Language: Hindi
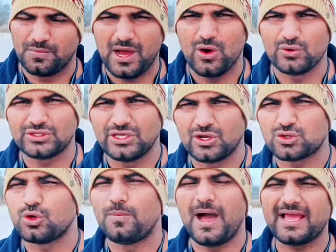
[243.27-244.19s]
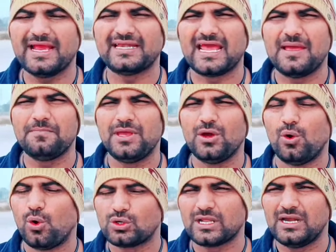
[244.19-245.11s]
सुबह होती है और सुबह के टाइम में
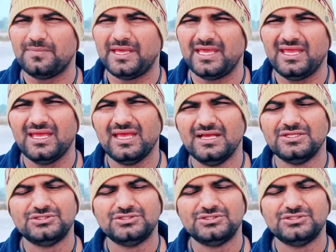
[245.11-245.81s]
होटल में